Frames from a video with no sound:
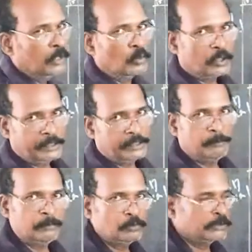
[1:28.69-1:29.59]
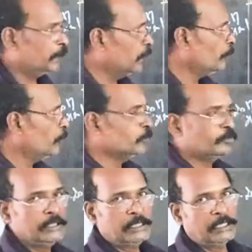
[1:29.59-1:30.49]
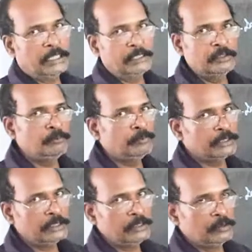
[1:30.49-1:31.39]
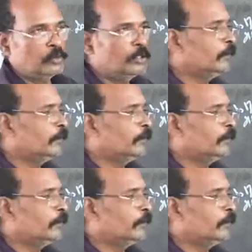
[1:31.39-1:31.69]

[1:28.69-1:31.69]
ரொக்க இருப்புன்னு கொடுத்தாங்கன்னா என்ன போடணும்னு சொல்லியிருக்கேன் இருப்பு கீழ் கொண்டு